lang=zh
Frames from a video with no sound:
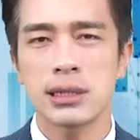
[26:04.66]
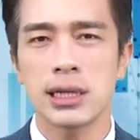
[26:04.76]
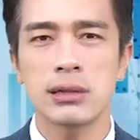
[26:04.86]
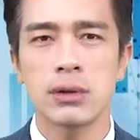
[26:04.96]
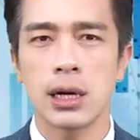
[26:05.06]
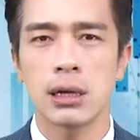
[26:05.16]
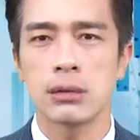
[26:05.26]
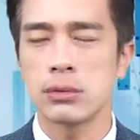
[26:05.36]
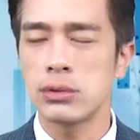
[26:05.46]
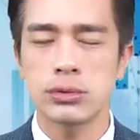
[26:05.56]
延华，
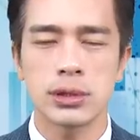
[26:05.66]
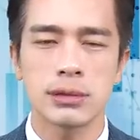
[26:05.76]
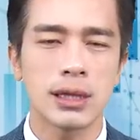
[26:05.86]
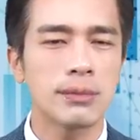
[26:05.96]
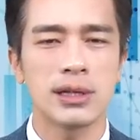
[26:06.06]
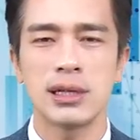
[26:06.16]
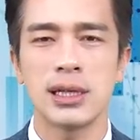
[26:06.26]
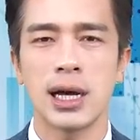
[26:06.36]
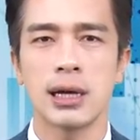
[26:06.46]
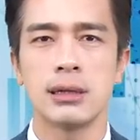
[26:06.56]
我就觉得他们很厉
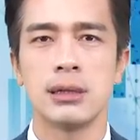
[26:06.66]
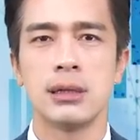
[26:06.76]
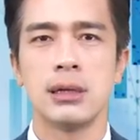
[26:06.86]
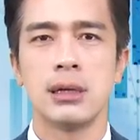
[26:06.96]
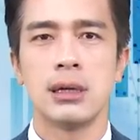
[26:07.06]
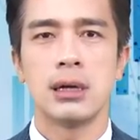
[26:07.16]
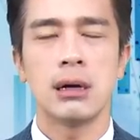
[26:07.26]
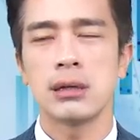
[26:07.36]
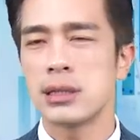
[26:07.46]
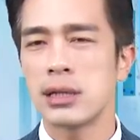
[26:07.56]
害
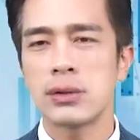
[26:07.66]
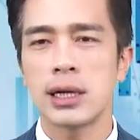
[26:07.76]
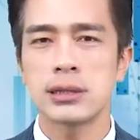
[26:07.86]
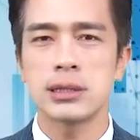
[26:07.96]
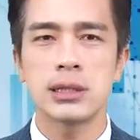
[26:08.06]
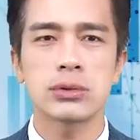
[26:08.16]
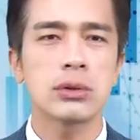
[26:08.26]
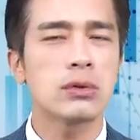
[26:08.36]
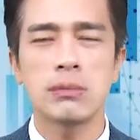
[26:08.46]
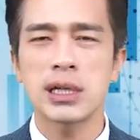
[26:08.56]
啊。延华直接说
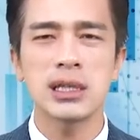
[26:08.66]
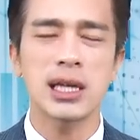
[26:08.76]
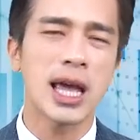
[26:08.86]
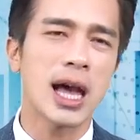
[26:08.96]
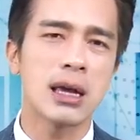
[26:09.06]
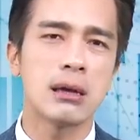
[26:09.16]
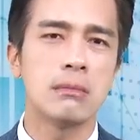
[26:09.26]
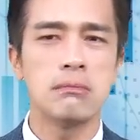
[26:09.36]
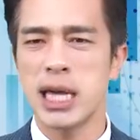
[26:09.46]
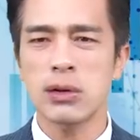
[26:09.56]
我们跟 AI
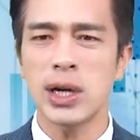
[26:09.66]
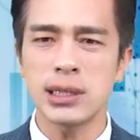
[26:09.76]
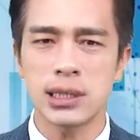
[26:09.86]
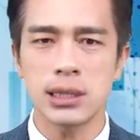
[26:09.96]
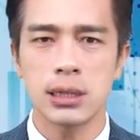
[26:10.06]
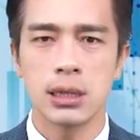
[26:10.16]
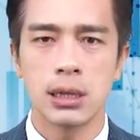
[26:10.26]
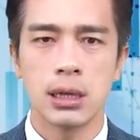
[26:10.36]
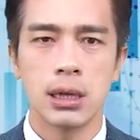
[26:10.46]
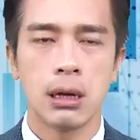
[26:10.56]
没关系，
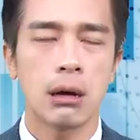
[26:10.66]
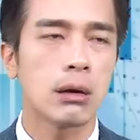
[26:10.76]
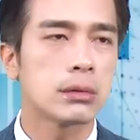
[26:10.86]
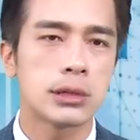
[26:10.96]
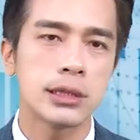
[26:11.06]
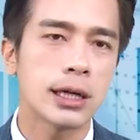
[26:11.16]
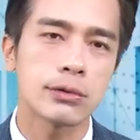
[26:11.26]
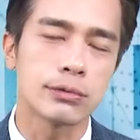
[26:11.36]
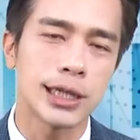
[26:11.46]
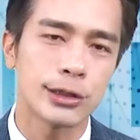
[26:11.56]
好，今天
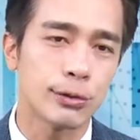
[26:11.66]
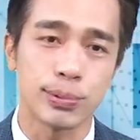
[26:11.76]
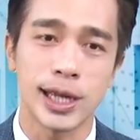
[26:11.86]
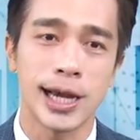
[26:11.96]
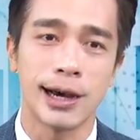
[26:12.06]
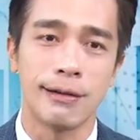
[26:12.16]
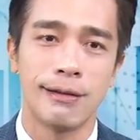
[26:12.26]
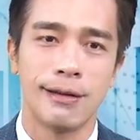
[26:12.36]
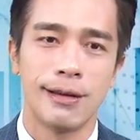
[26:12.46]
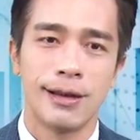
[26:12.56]
股价就不太好。
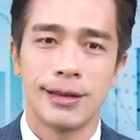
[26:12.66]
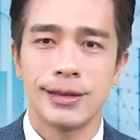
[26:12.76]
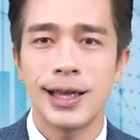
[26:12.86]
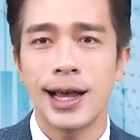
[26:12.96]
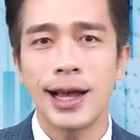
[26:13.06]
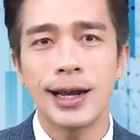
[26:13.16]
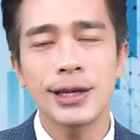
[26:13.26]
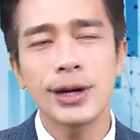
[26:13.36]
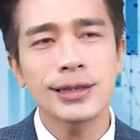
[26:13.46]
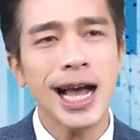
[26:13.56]
那另
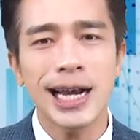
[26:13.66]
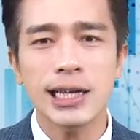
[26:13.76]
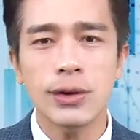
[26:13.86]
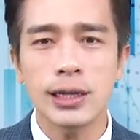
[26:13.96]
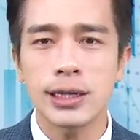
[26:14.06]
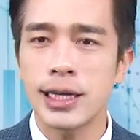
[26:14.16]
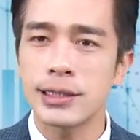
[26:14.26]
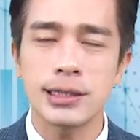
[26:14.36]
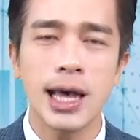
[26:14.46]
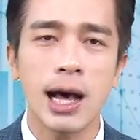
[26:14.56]
外大力光呢，也
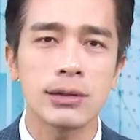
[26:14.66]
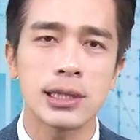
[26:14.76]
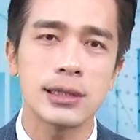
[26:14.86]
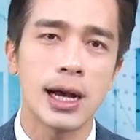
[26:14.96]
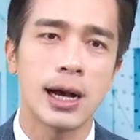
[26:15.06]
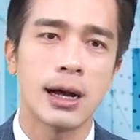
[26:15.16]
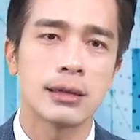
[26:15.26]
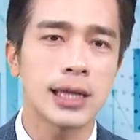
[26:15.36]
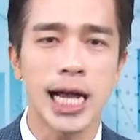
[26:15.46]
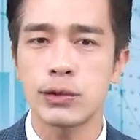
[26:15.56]
是号称啊
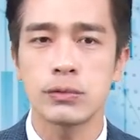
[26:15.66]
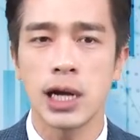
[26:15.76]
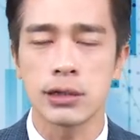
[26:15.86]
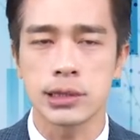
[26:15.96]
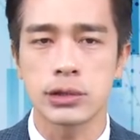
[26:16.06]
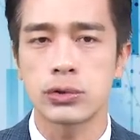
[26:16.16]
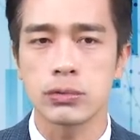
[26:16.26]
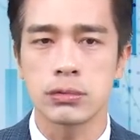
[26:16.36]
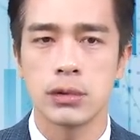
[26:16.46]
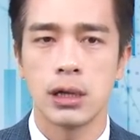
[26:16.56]
台股老实
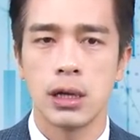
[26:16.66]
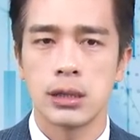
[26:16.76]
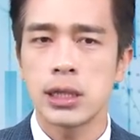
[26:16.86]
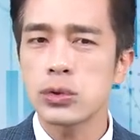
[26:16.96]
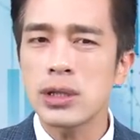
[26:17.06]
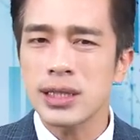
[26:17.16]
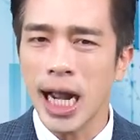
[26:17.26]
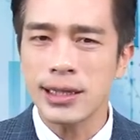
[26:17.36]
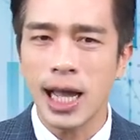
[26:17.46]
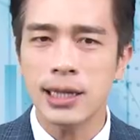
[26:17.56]
树，那所以
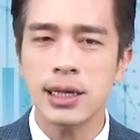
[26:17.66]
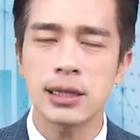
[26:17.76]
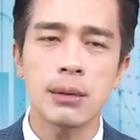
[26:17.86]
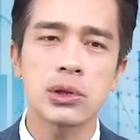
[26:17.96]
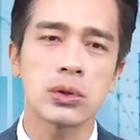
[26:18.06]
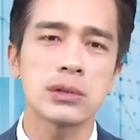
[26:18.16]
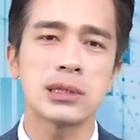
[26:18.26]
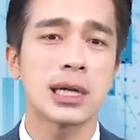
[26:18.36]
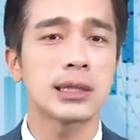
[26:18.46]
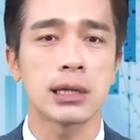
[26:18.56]
台达电他们董事
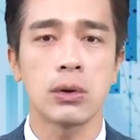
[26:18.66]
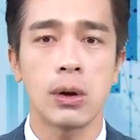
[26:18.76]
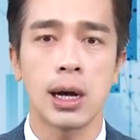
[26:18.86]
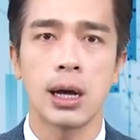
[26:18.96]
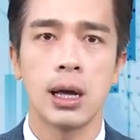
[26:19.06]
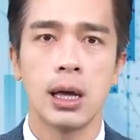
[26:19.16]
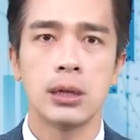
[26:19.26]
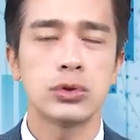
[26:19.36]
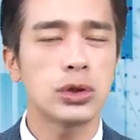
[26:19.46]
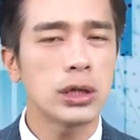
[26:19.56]
长讲的话
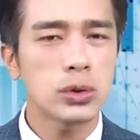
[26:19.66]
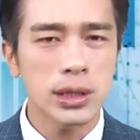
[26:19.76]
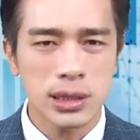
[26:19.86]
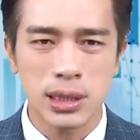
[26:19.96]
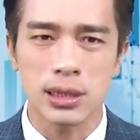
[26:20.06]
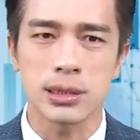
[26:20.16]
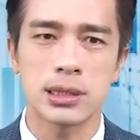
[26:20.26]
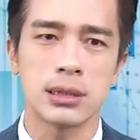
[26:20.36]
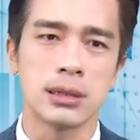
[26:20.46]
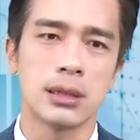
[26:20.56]
绝对是可
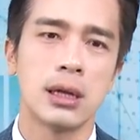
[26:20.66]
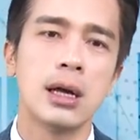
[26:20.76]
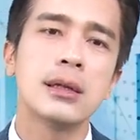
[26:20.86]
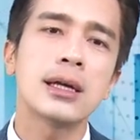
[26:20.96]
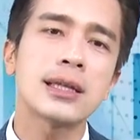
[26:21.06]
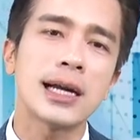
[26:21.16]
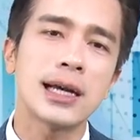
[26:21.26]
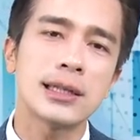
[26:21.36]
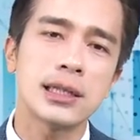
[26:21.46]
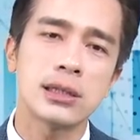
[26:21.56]
信的。那台
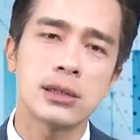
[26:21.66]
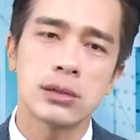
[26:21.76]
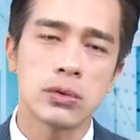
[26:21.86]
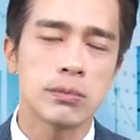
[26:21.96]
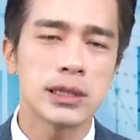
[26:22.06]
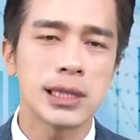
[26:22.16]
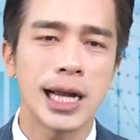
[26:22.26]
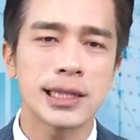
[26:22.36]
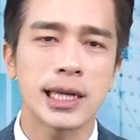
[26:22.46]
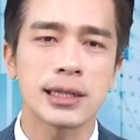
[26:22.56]
达电我们那
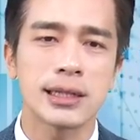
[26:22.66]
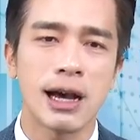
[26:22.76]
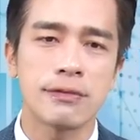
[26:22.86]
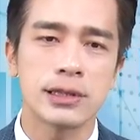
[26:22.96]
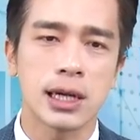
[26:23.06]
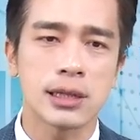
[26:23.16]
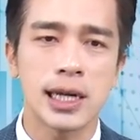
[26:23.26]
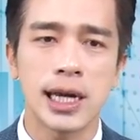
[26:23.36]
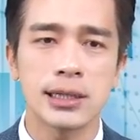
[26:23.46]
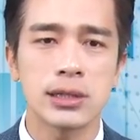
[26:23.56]
一天也跟大家分享，台
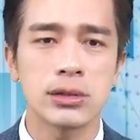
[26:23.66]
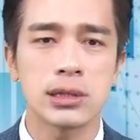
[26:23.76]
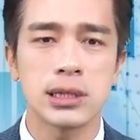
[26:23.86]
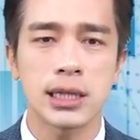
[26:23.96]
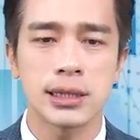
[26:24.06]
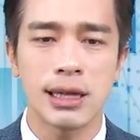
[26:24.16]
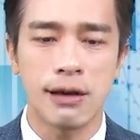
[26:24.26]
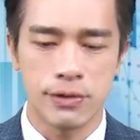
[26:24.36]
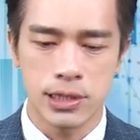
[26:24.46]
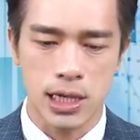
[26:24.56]
达电就直接跟大家
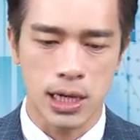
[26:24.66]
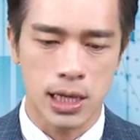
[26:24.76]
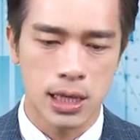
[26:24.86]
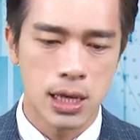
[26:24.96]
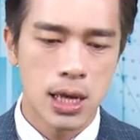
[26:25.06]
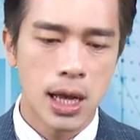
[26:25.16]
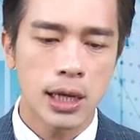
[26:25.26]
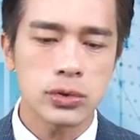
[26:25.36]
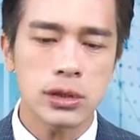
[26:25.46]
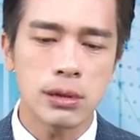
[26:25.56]
分享了，他
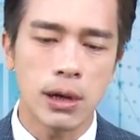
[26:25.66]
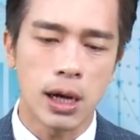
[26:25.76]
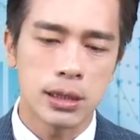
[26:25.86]
说什么